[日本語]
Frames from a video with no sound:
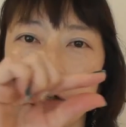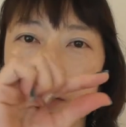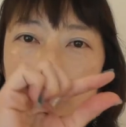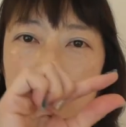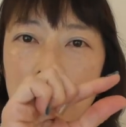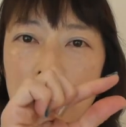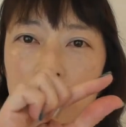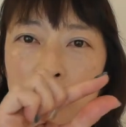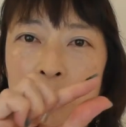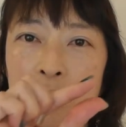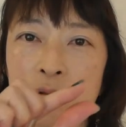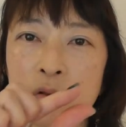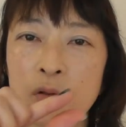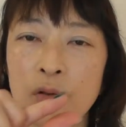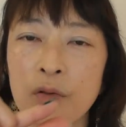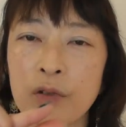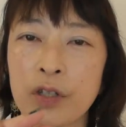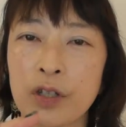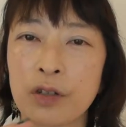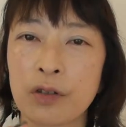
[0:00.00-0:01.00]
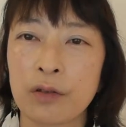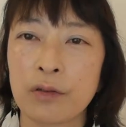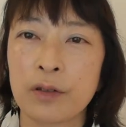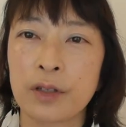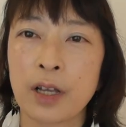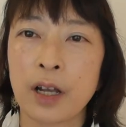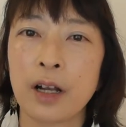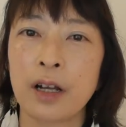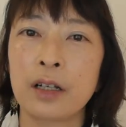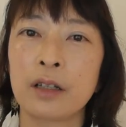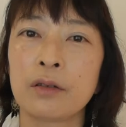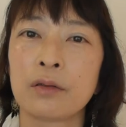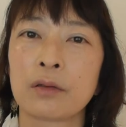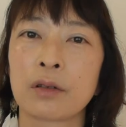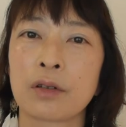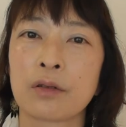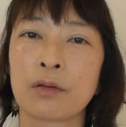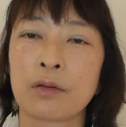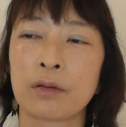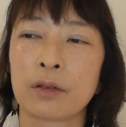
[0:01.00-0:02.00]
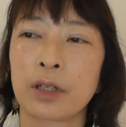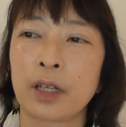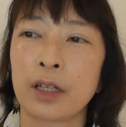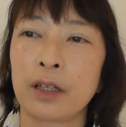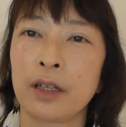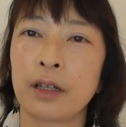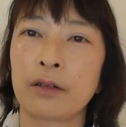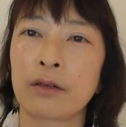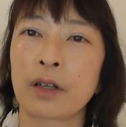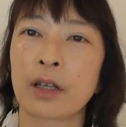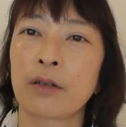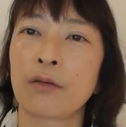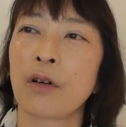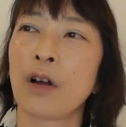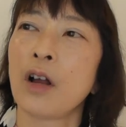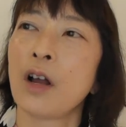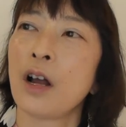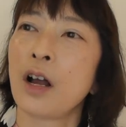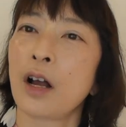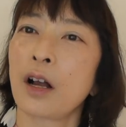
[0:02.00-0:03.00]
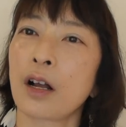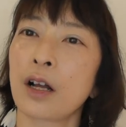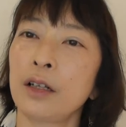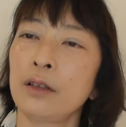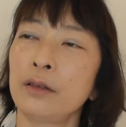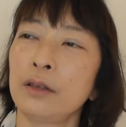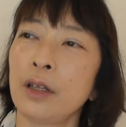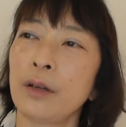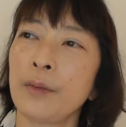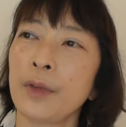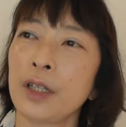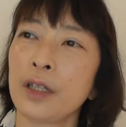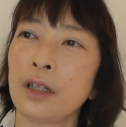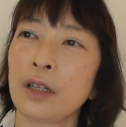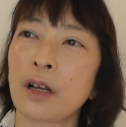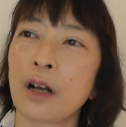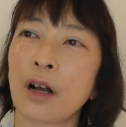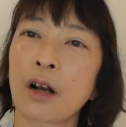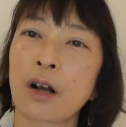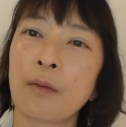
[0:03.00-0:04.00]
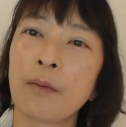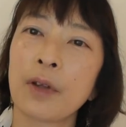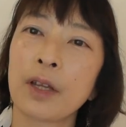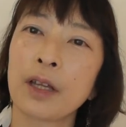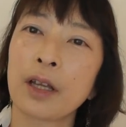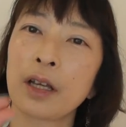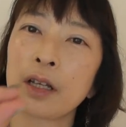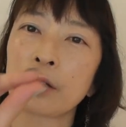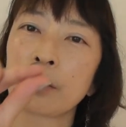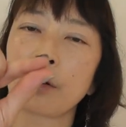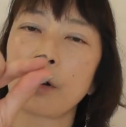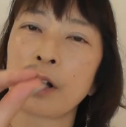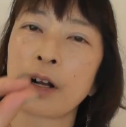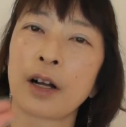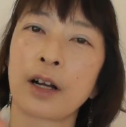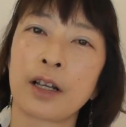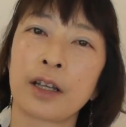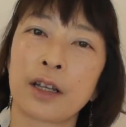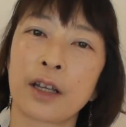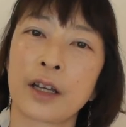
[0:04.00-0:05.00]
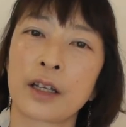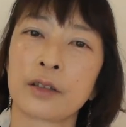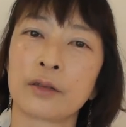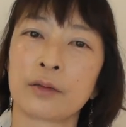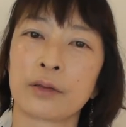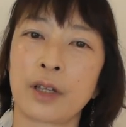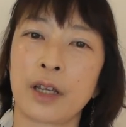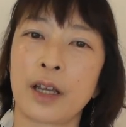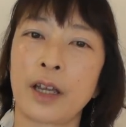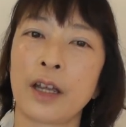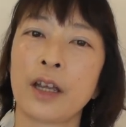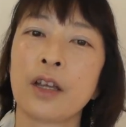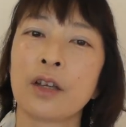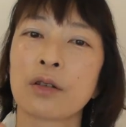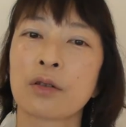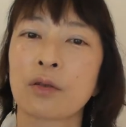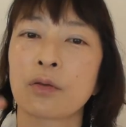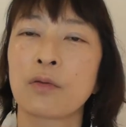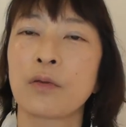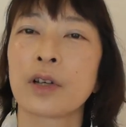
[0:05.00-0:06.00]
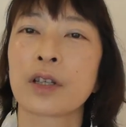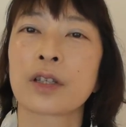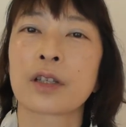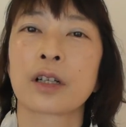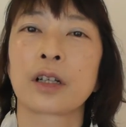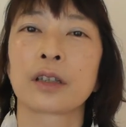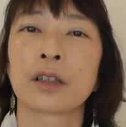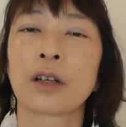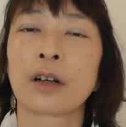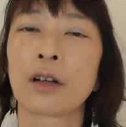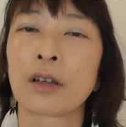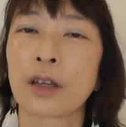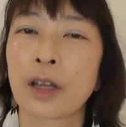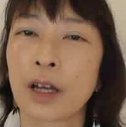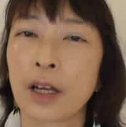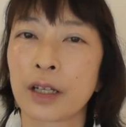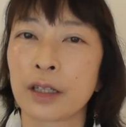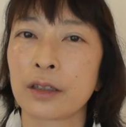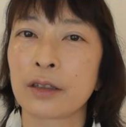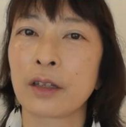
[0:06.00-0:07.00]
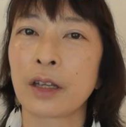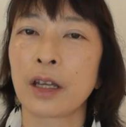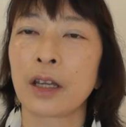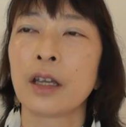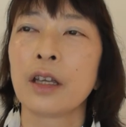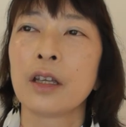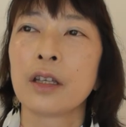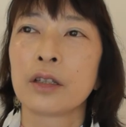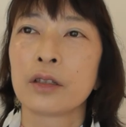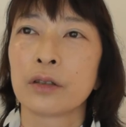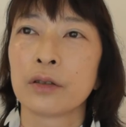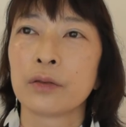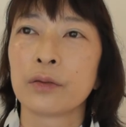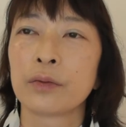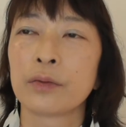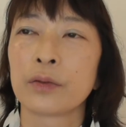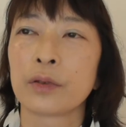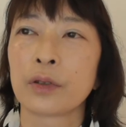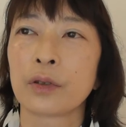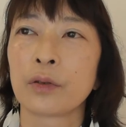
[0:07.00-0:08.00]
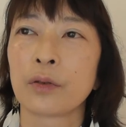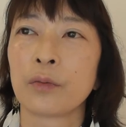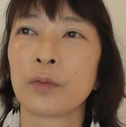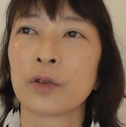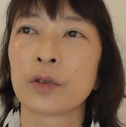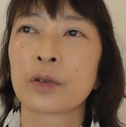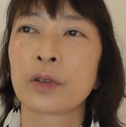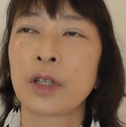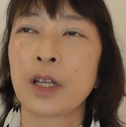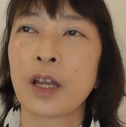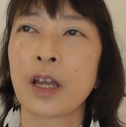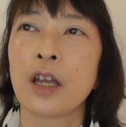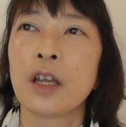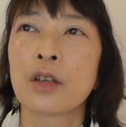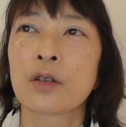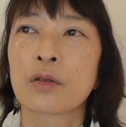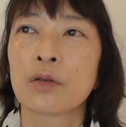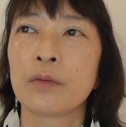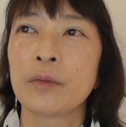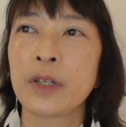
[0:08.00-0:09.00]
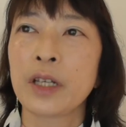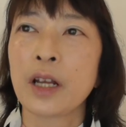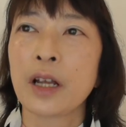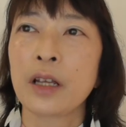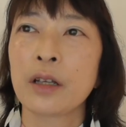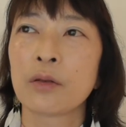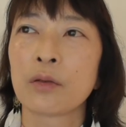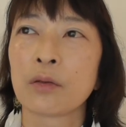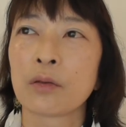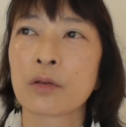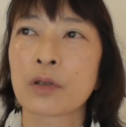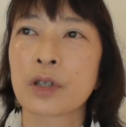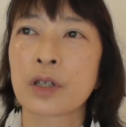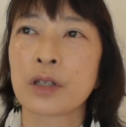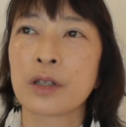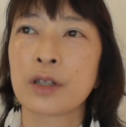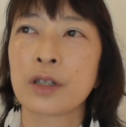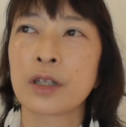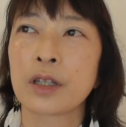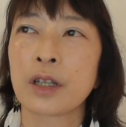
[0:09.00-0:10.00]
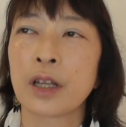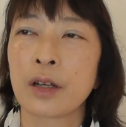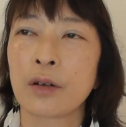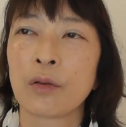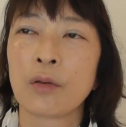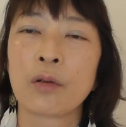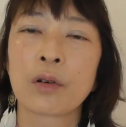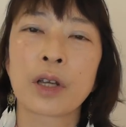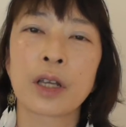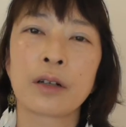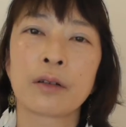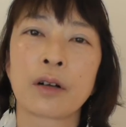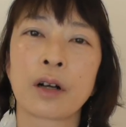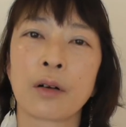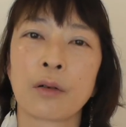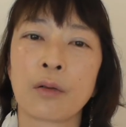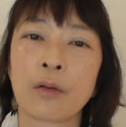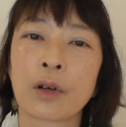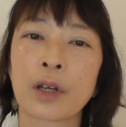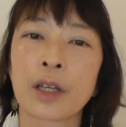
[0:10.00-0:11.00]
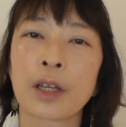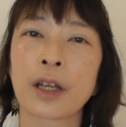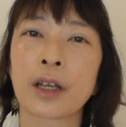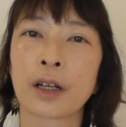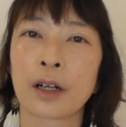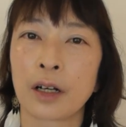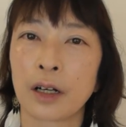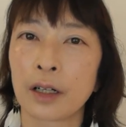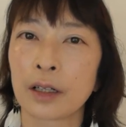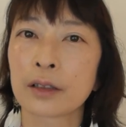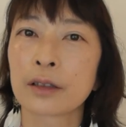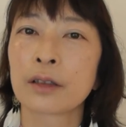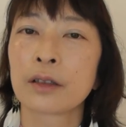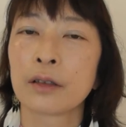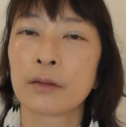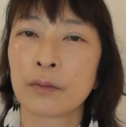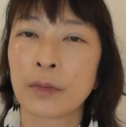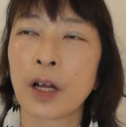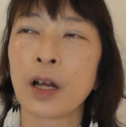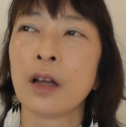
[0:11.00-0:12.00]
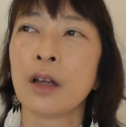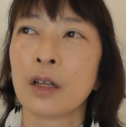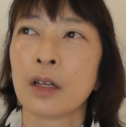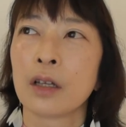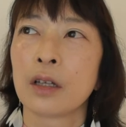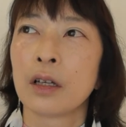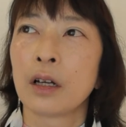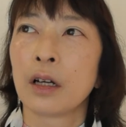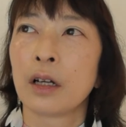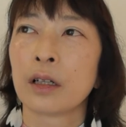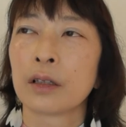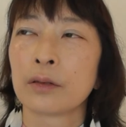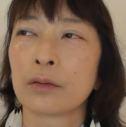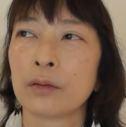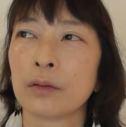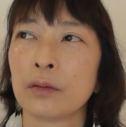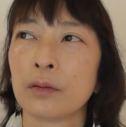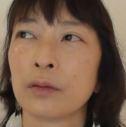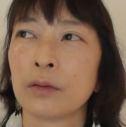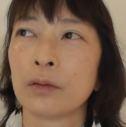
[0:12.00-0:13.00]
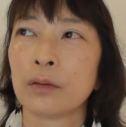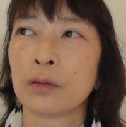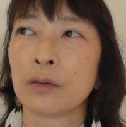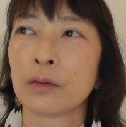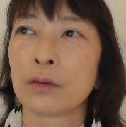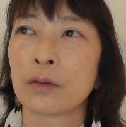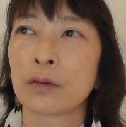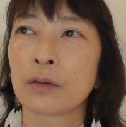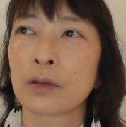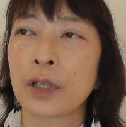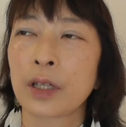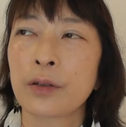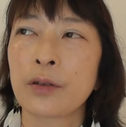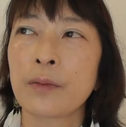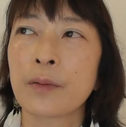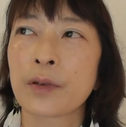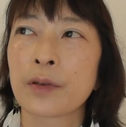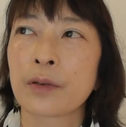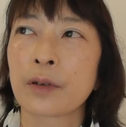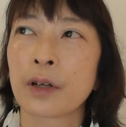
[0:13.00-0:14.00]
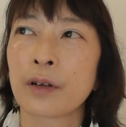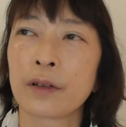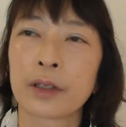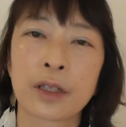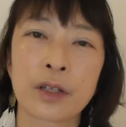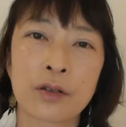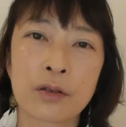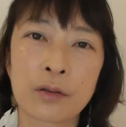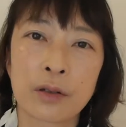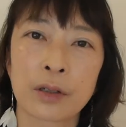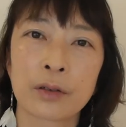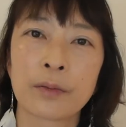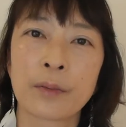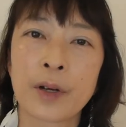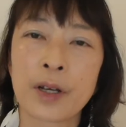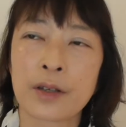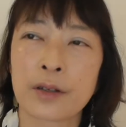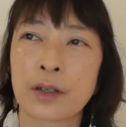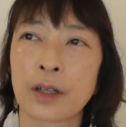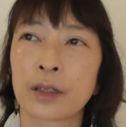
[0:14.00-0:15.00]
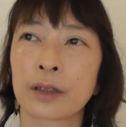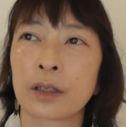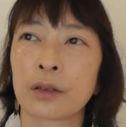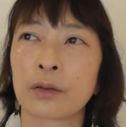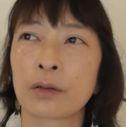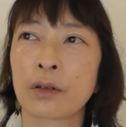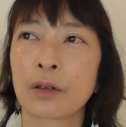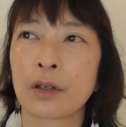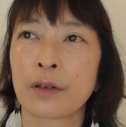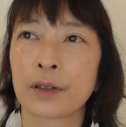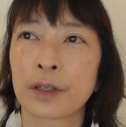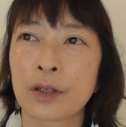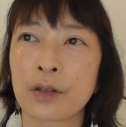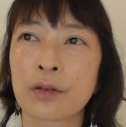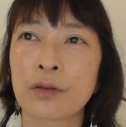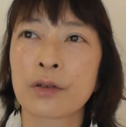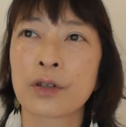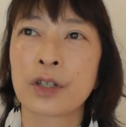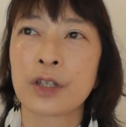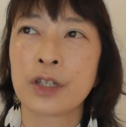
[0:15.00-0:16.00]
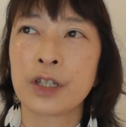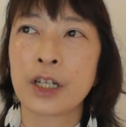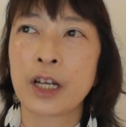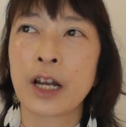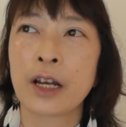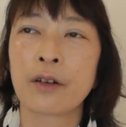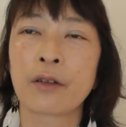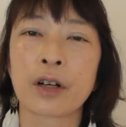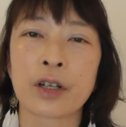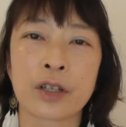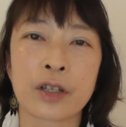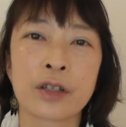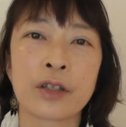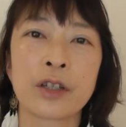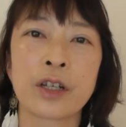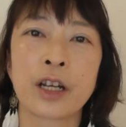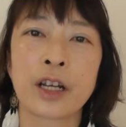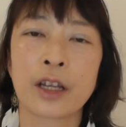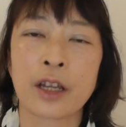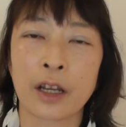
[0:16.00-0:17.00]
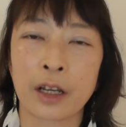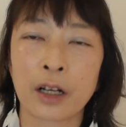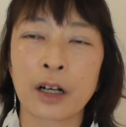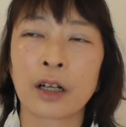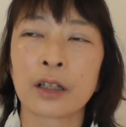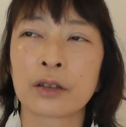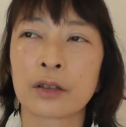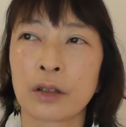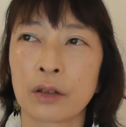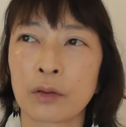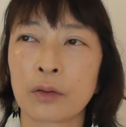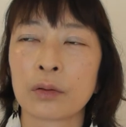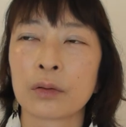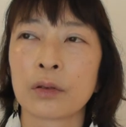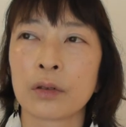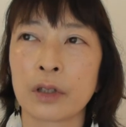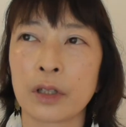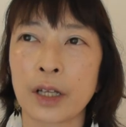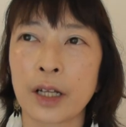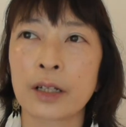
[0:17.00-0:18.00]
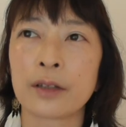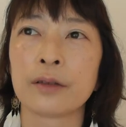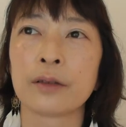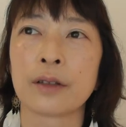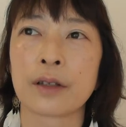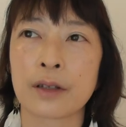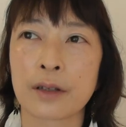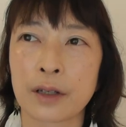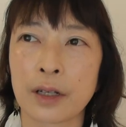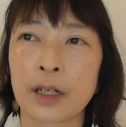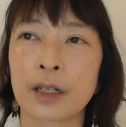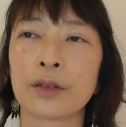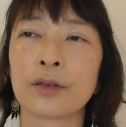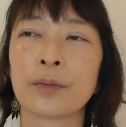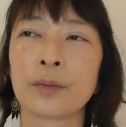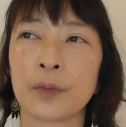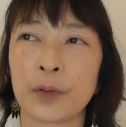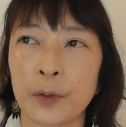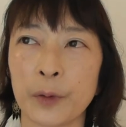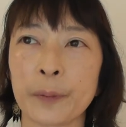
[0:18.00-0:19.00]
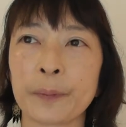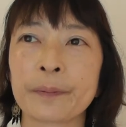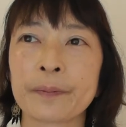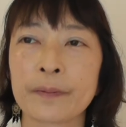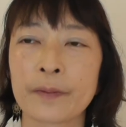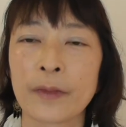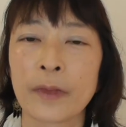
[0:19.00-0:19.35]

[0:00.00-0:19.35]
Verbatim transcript: こうどん底に一瞬下がるような状態になるけど上がるためにかがまないと上がれないのでそこは仕方がないっていうふうに思ってその未来を信じて動けるか動けないかまああの例えばそれが私のアドバイスだった時に私を信じれるか信じれないかってとになるんですけれども